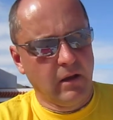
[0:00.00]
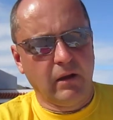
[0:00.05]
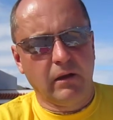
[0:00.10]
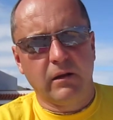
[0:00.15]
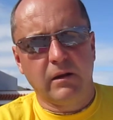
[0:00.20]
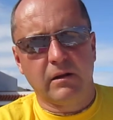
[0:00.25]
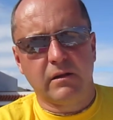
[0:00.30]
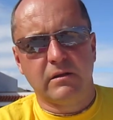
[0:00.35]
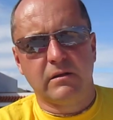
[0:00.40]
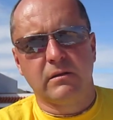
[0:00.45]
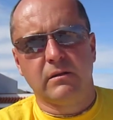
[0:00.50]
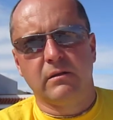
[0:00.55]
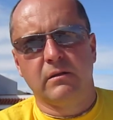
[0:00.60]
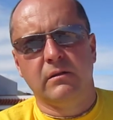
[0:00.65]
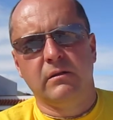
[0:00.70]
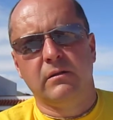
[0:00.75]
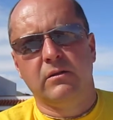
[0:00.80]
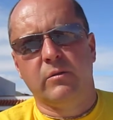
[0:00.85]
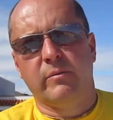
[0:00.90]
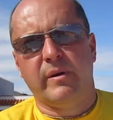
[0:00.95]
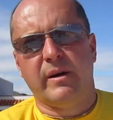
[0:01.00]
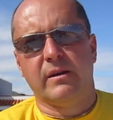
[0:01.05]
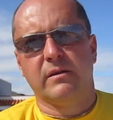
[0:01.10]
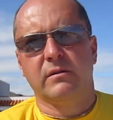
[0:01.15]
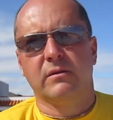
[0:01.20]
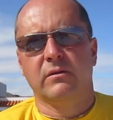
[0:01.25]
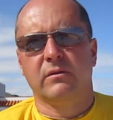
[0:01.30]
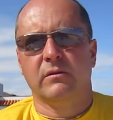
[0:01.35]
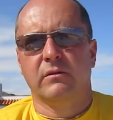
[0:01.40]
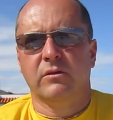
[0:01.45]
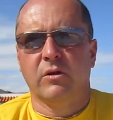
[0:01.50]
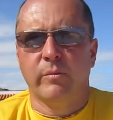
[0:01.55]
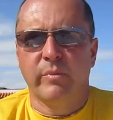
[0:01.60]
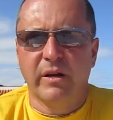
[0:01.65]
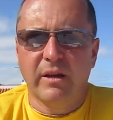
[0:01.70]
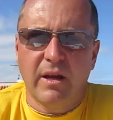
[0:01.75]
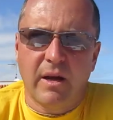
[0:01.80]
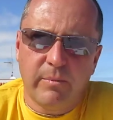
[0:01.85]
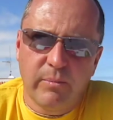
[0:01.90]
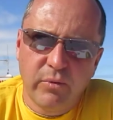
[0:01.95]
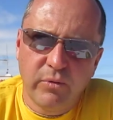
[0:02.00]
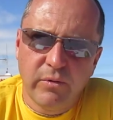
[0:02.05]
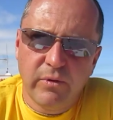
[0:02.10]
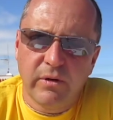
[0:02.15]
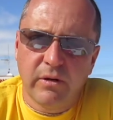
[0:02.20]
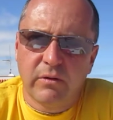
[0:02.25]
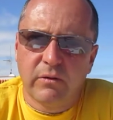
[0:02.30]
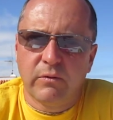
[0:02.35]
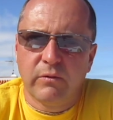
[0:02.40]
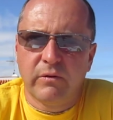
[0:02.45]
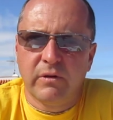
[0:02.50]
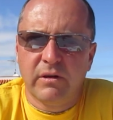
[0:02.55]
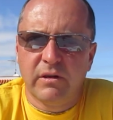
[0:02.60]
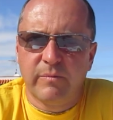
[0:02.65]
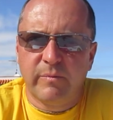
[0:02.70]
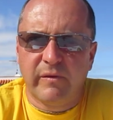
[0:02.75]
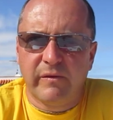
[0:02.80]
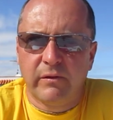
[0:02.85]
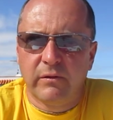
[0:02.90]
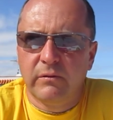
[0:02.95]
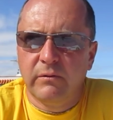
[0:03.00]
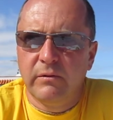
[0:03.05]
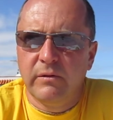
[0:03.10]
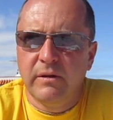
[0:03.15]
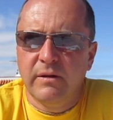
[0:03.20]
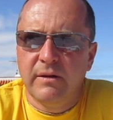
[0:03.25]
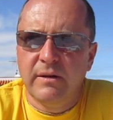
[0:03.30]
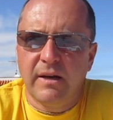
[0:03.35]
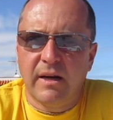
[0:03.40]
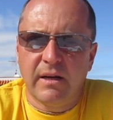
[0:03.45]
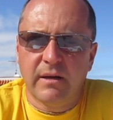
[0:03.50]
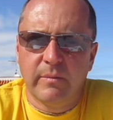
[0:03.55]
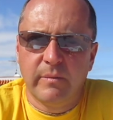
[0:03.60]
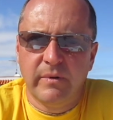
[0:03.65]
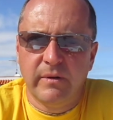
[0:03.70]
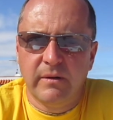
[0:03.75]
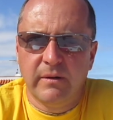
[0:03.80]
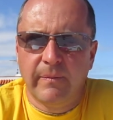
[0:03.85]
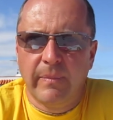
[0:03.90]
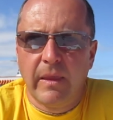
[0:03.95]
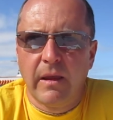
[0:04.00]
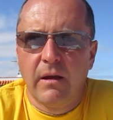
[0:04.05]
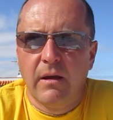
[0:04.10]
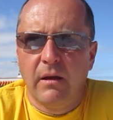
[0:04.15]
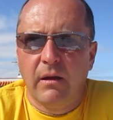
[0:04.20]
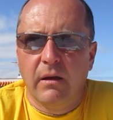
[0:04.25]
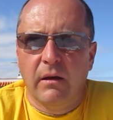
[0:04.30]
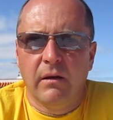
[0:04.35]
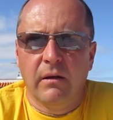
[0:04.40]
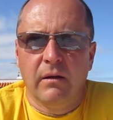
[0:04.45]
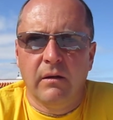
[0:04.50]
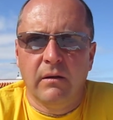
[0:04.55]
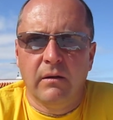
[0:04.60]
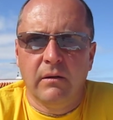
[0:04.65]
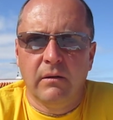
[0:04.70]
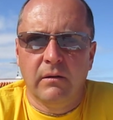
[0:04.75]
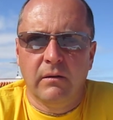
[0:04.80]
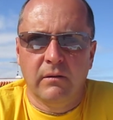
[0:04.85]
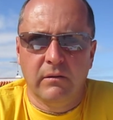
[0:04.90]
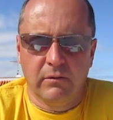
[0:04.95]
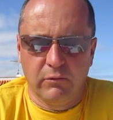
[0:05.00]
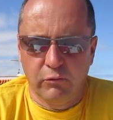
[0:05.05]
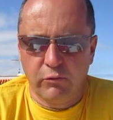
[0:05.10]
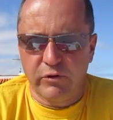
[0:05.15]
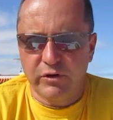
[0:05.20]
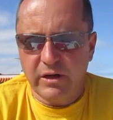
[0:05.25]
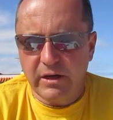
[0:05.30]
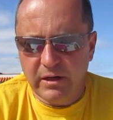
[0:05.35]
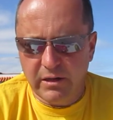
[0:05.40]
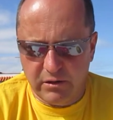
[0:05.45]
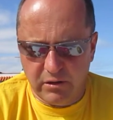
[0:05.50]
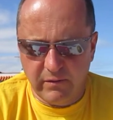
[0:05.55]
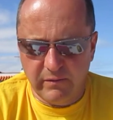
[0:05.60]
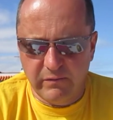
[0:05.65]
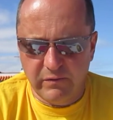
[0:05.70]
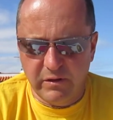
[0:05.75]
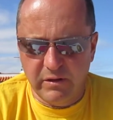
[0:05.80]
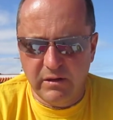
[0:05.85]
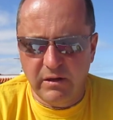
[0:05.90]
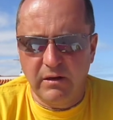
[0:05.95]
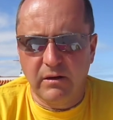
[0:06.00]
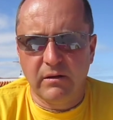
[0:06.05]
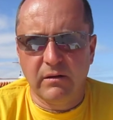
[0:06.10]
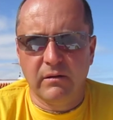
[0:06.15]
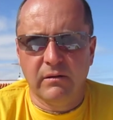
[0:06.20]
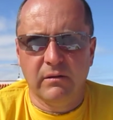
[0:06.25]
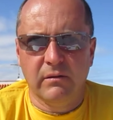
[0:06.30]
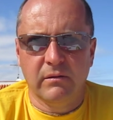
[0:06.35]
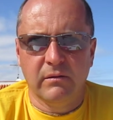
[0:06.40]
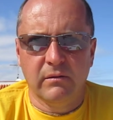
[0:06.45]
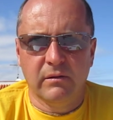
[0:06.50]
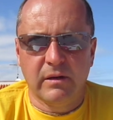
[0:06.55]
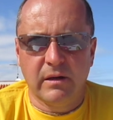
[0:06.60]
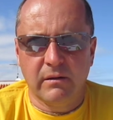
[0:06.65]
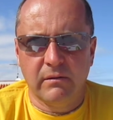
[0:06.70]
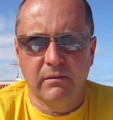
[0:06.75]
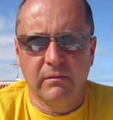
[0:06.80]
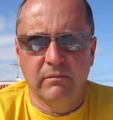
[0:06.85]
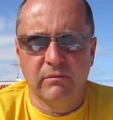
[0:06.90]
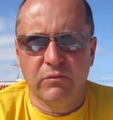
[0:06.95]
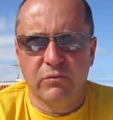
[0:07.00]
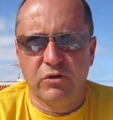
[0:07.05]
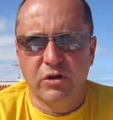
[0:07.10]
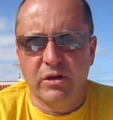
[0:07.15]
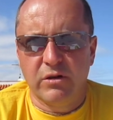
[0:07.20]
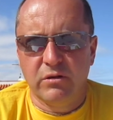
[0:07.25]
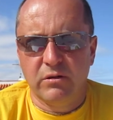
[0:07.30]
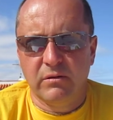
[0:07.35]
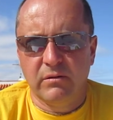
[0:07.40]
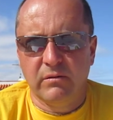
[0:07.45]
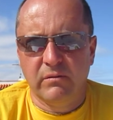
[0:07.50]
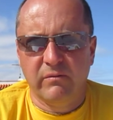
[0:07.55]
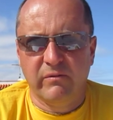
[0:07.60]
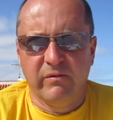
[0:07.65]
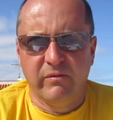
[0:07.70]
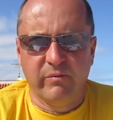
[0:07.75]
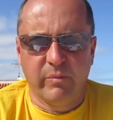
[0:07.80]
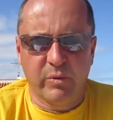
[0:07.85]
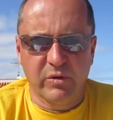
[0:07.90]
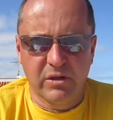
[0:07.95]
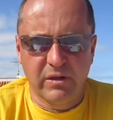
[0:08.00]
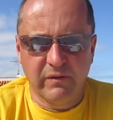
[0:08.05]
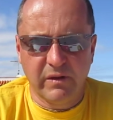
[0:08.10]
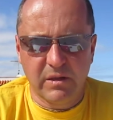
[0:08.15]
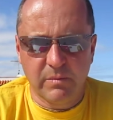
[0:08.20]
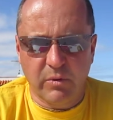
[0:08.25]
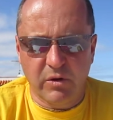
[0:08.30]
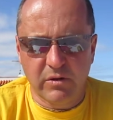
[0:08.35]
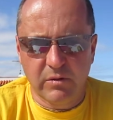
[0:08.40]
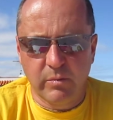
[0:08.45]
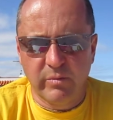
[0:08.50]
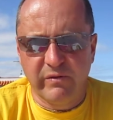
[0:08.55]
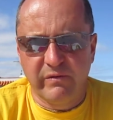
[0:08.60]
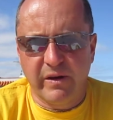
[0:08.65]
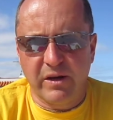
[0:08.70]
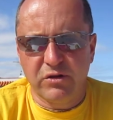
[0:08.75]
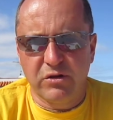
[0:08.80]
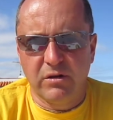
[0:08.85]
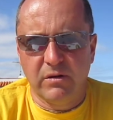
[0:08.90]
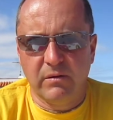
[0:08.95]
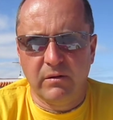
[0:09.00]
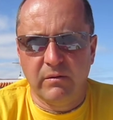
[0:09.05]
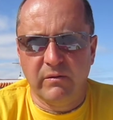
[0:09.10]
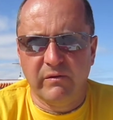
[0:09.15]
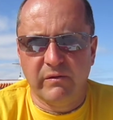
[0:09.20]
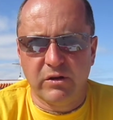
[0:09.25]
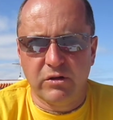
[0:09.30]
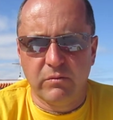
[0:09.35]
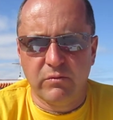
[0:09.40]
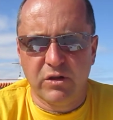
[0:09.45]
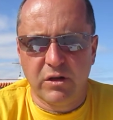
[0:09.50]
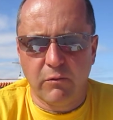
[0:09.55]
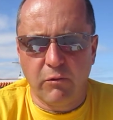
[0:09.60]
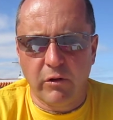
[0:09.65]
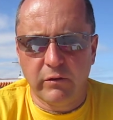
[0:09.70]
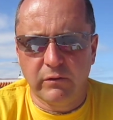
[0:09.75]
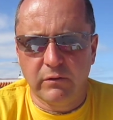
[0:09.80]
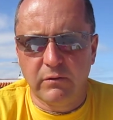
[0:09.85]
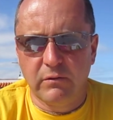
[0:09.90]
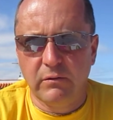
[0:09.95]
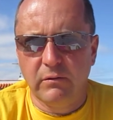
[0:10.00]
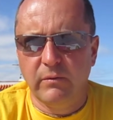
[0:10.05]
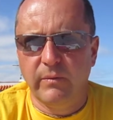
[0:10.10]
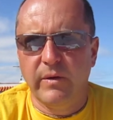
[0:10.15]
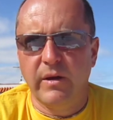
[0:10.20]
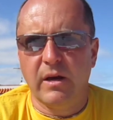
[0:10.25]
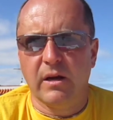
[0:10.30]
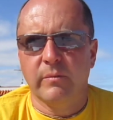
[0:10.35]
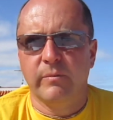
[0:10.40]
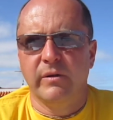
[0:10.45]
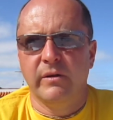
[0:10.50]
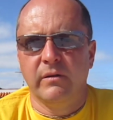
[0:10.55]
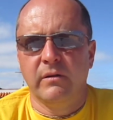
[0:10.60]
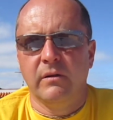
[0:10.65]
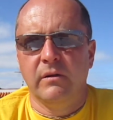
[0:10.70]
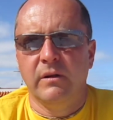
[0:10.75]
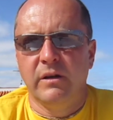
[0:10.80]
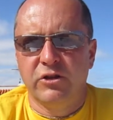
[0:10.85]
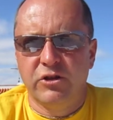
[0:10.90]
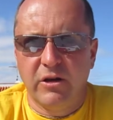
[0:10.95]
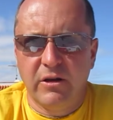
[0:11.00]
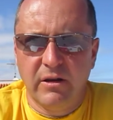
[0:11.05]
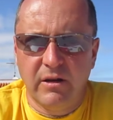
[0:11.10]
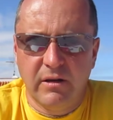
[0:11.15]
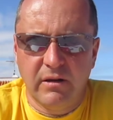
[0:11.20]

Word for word: Jest to bardzo dobry napój, który spowoduje jakby e, ułożenie się wszystkich rzeczy w pozytywny sposób w, waszej, w waszym żołądku i jakby leczenie,